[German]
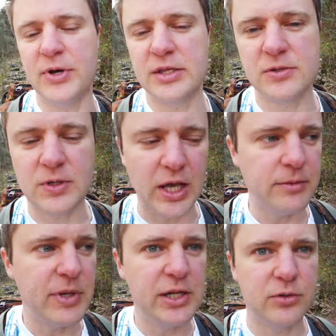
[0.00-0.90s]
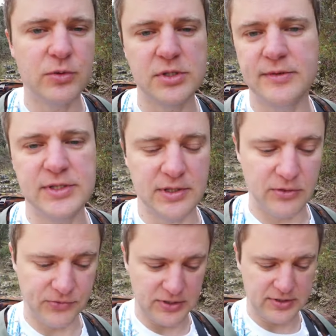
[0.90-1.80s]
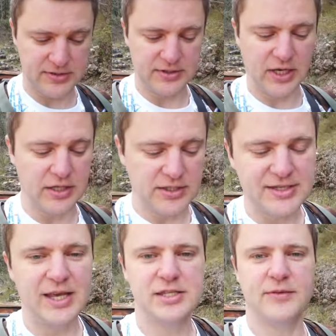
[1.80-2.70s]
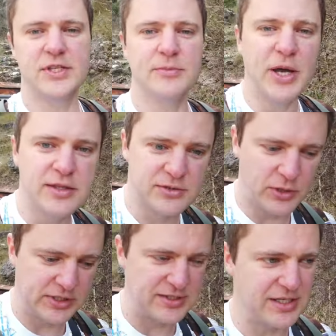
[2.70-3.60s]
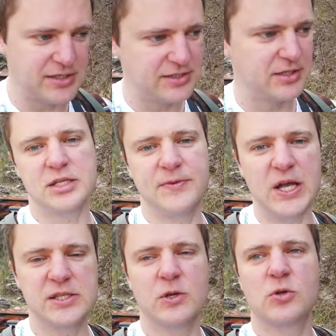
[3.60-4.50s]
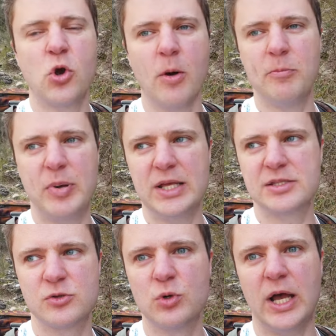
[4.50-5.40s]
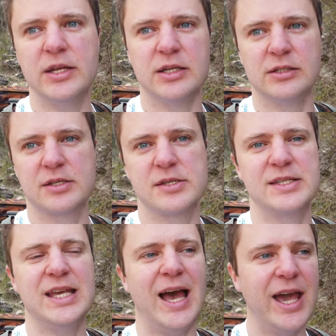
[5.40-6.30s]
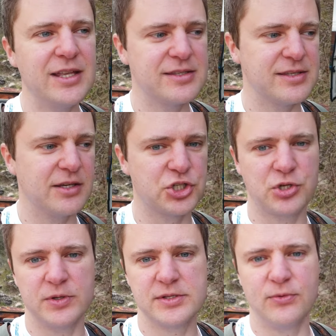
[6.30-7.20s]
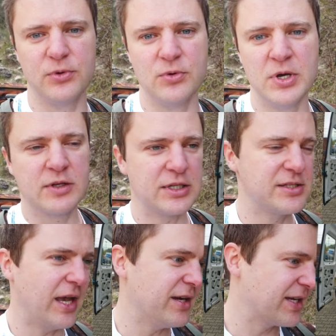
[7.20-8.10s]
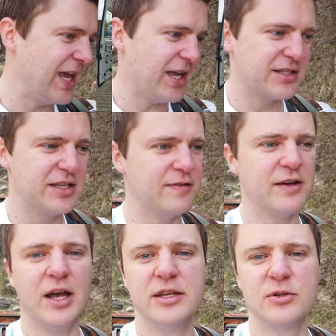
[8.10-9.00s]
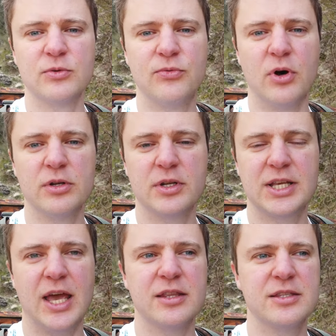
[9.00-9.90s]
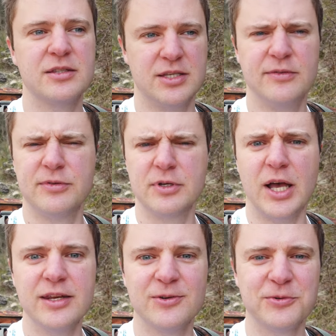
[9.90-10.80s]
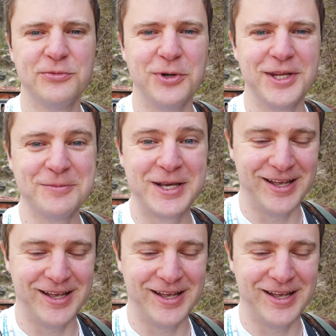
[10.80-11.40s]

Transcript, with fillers: Fahrzeuganmeldung und sowas, darauf gehe ich jetzt nicht ein. Das erste, was du machen solltest, ist, das Fahrzeug komplett zu reinigen. Das ist die einzige Chance, wo du wirklich eine kerntiefe Reinigung von, kerntiefe Reinigung vornehmen